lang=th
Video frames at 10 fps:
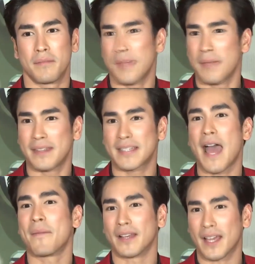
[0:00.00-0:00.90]
ไม่ไม่ท
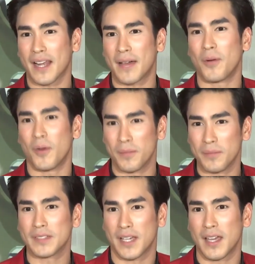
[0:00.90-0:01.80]
ราบเหมือนกันครับผม
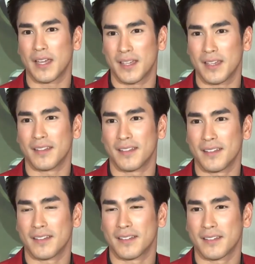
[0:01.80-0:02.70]
ใช่แต่เป็น
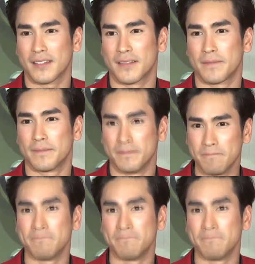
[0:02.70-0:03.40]
คนอยากดูเยอะนะ